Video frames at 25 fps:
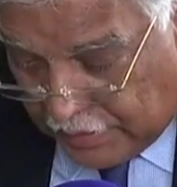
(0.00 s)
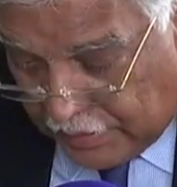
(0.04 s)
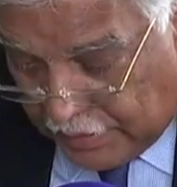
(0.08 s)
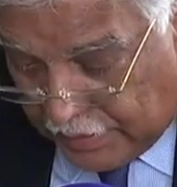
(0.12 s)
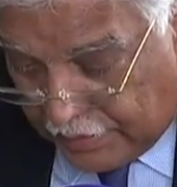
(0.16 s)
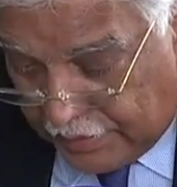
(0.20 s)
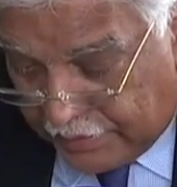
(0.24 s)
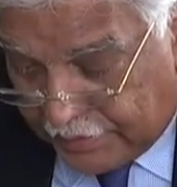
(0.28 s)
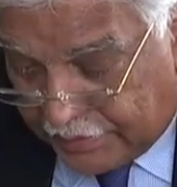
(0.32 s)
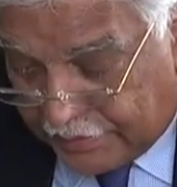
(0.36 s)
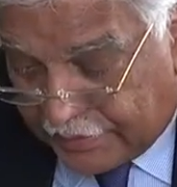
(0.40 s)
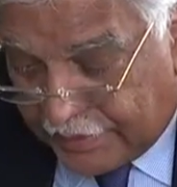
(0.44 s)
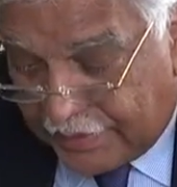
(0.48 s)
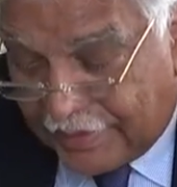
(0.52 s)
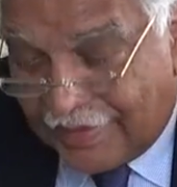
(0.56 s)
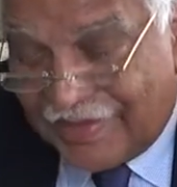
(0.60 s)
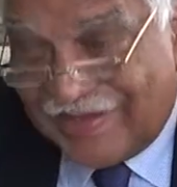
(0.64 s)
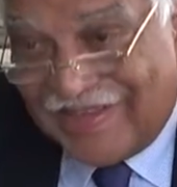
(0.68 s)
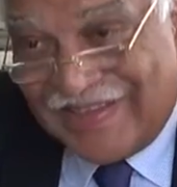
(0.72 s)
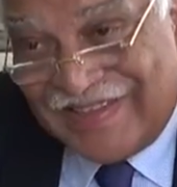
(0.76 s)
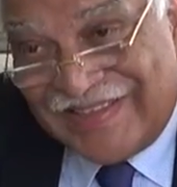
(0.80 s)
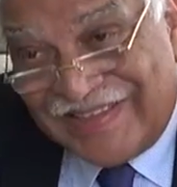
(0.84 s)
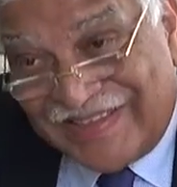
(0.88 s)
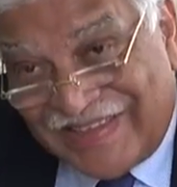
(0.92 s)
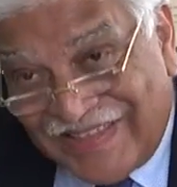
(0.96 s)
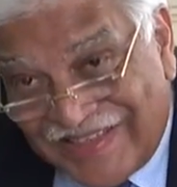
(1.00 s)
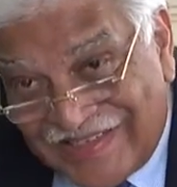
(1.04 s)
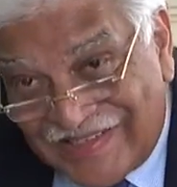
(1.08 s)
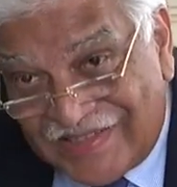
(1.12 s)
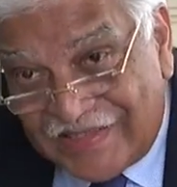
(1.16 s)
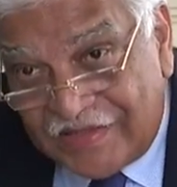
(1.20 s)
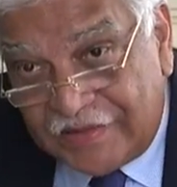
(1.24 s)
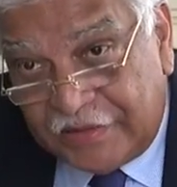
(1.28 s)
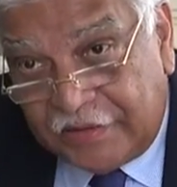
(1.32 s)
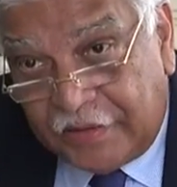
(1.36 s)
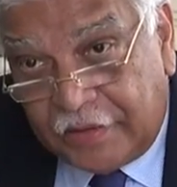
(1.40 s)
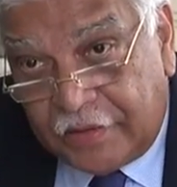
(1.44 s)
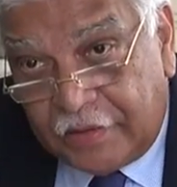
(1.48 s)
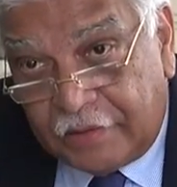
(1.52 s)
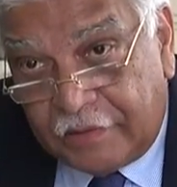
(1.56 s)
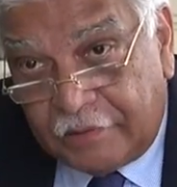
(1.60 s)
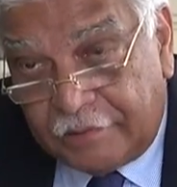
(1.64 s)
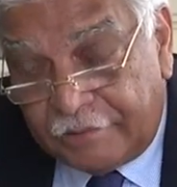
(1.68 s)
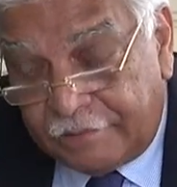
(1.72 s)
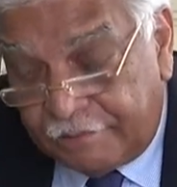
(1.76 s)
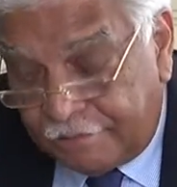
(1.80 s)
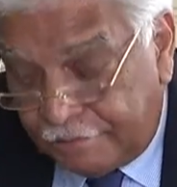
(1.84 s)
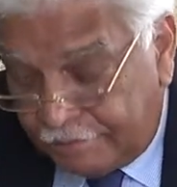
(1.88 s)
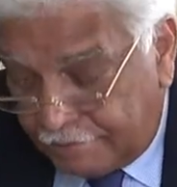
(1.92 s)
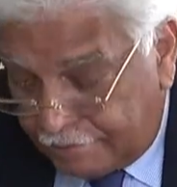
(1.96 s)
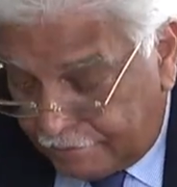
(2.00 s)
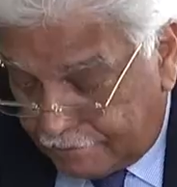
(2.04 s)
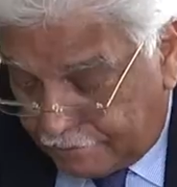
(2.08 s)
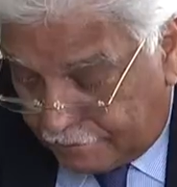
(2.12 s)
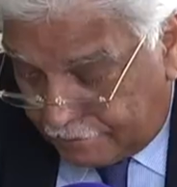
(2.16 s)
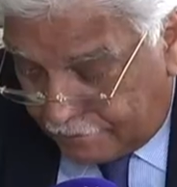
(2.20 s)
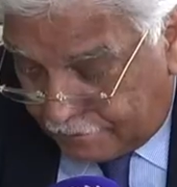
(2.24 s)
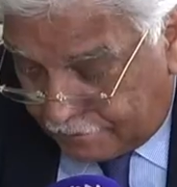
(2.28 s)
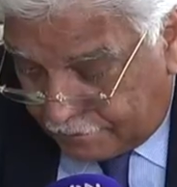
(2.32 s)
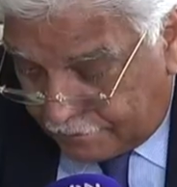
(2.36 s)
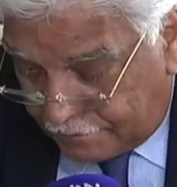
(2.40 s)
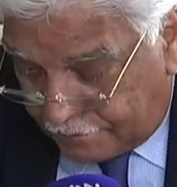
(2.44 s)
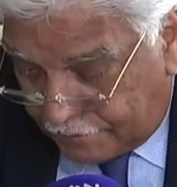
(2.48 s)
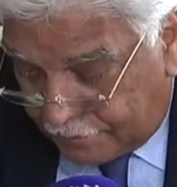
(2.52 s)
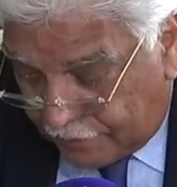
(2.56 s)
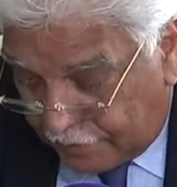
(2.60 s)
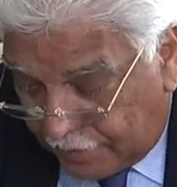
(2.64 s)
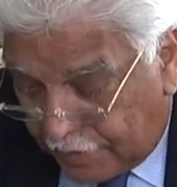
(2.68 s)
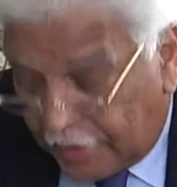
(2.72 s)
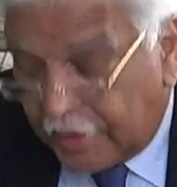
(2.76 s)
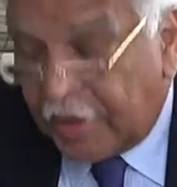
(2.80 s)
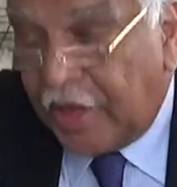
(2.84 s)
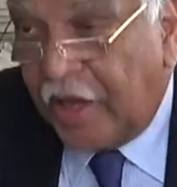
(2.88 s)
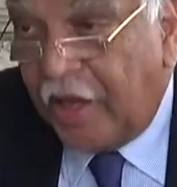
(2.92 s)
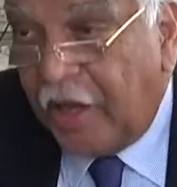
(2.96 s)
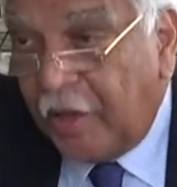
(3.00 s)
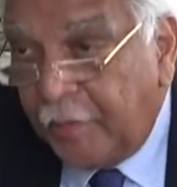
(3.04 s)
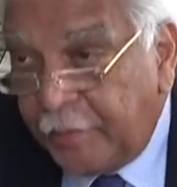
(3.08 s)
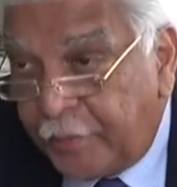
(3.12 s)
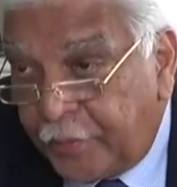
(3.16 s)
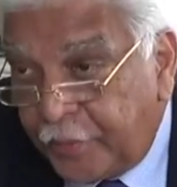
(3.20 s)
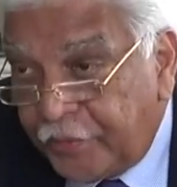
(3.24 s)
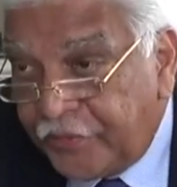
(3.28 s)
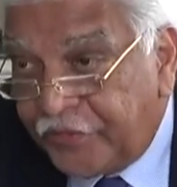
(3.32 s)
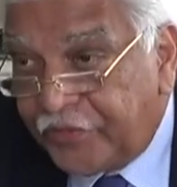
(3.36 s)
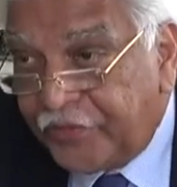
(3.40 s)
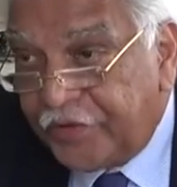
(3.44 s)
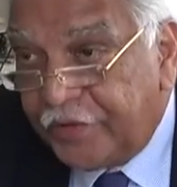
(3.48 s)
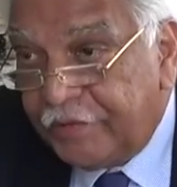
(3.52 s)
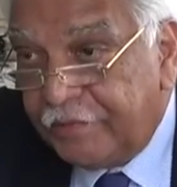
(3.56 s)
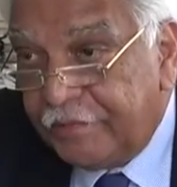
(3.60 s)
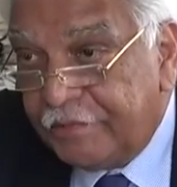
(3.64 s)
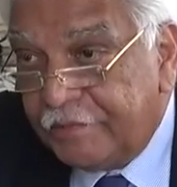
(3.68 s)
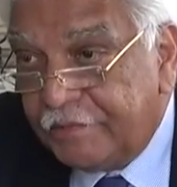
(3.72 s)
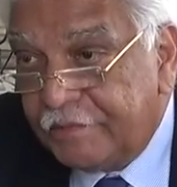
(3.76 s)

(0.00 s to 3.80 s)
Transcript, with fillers: a été désigné et imposé